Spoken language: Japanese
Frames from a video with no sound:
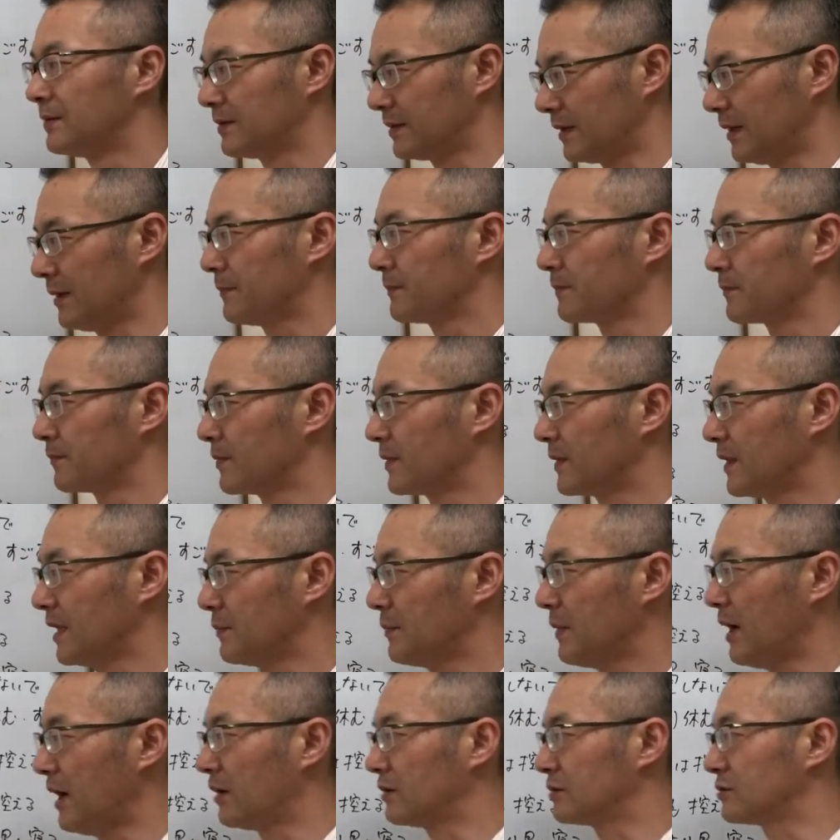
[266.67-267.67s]
ねで
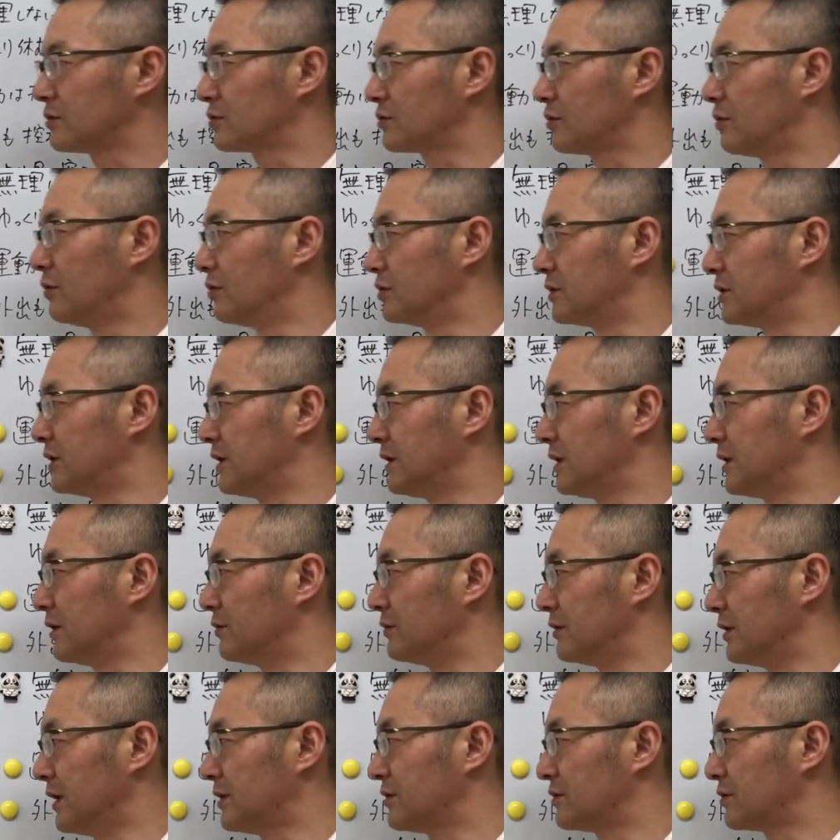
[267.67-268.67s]
まあちょっとお尻
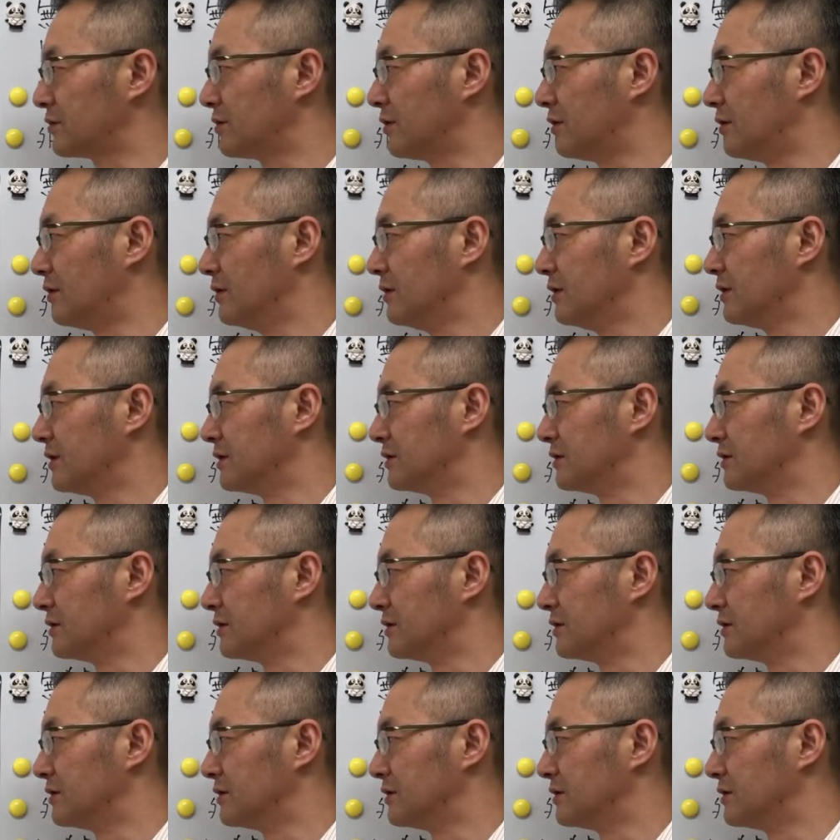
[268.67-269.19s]
をねちょっと